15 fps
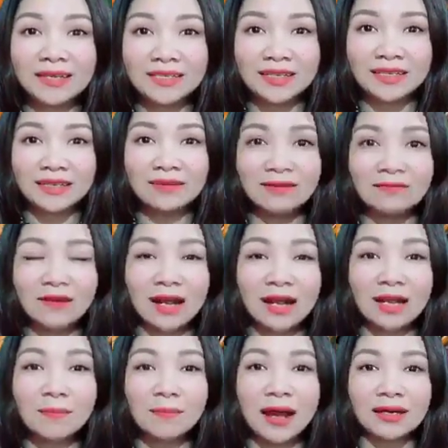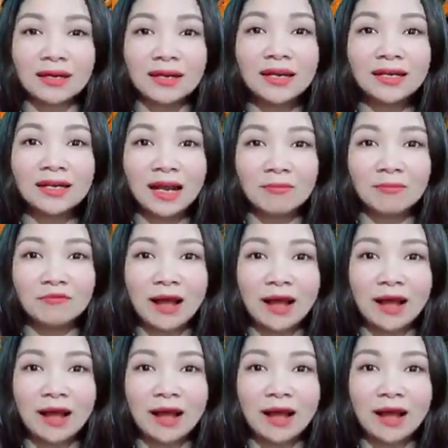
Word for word: anh chị và các bạn khám